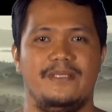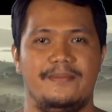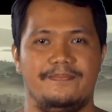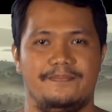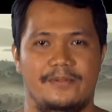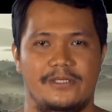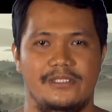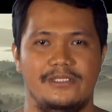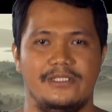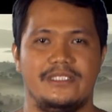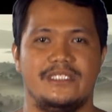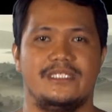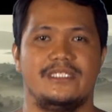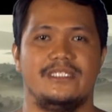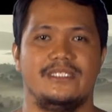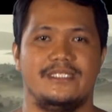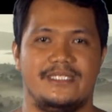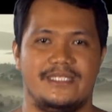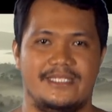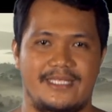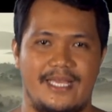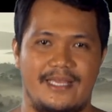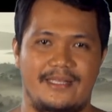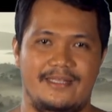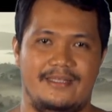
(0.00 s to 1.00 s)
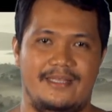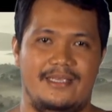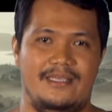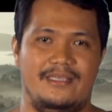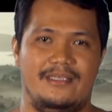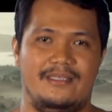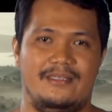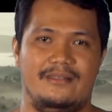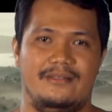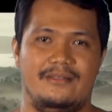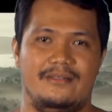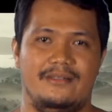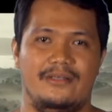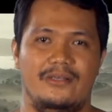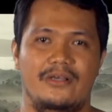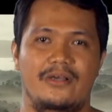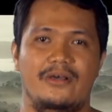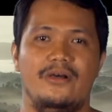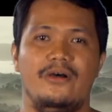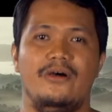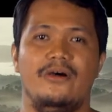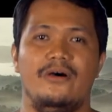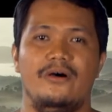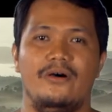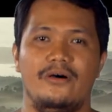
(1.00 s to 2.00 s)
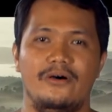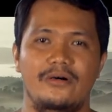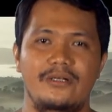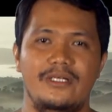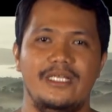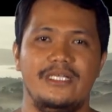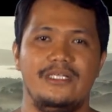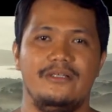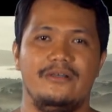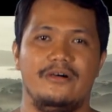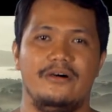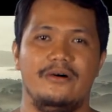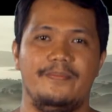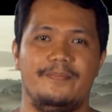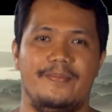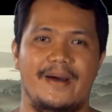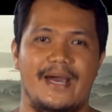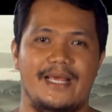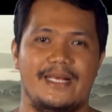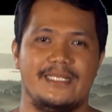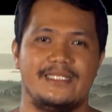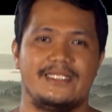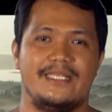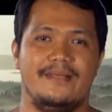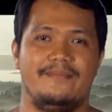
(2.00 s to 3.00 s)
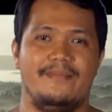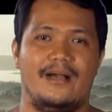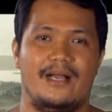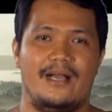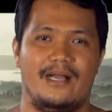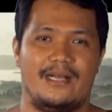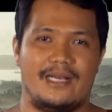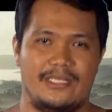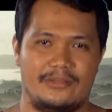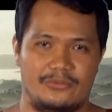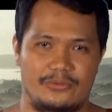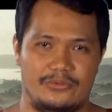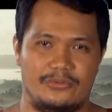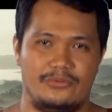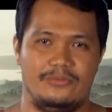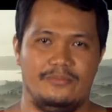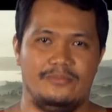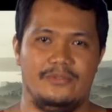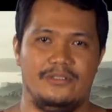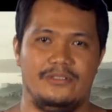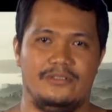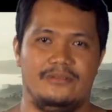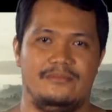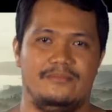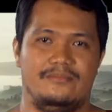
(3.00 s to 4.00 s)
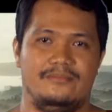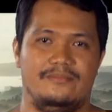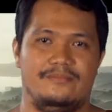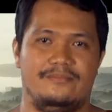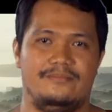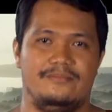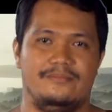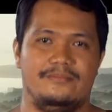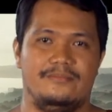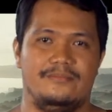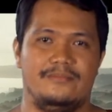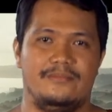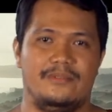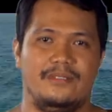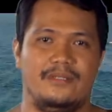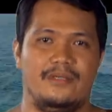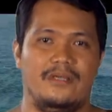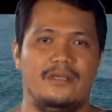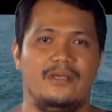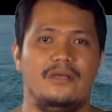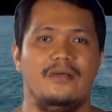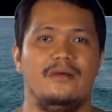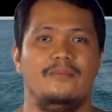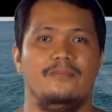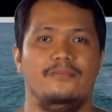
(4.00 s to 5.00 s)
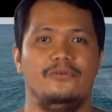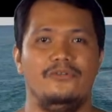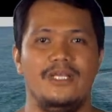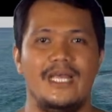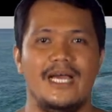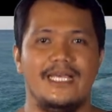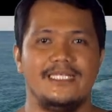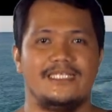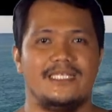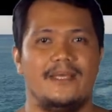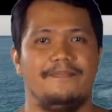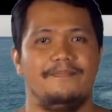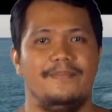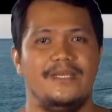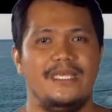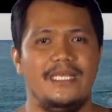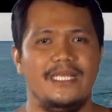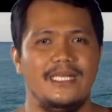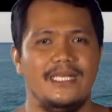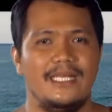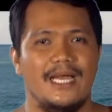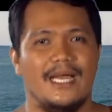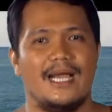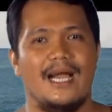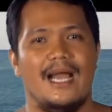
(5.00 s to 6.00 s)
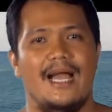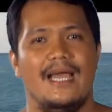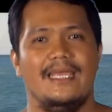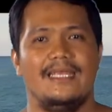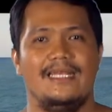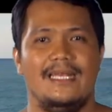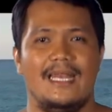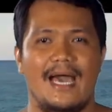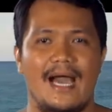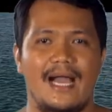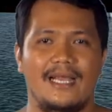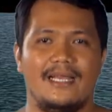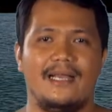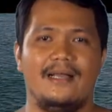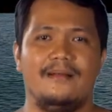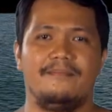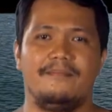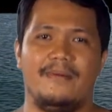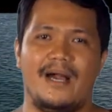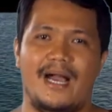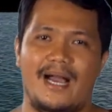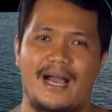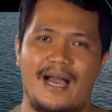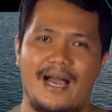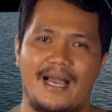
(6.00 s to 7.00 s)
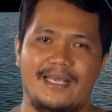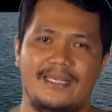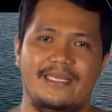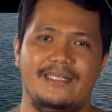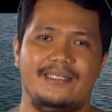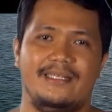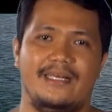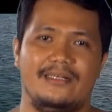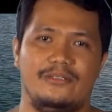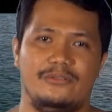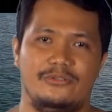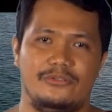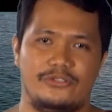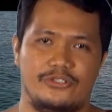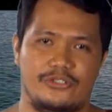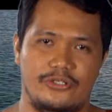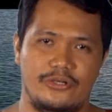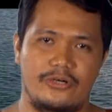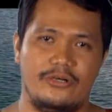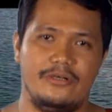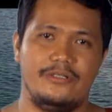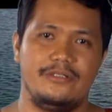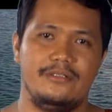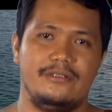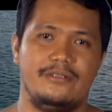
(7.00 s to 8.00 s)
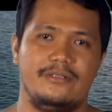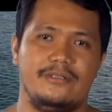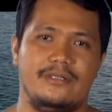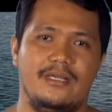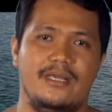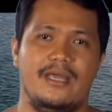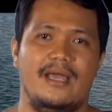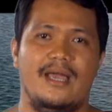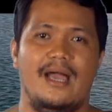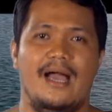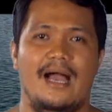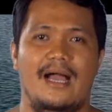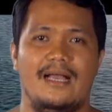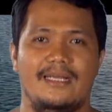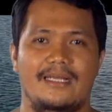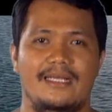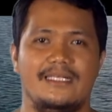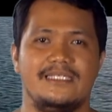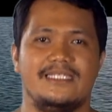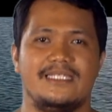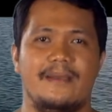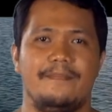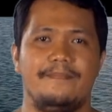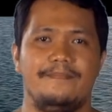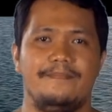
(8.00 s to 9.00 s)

Peoples Sunday o linggo para sa mga katutubo. Mula sa pinakahilagang bahagi ng Luzon hanggang sa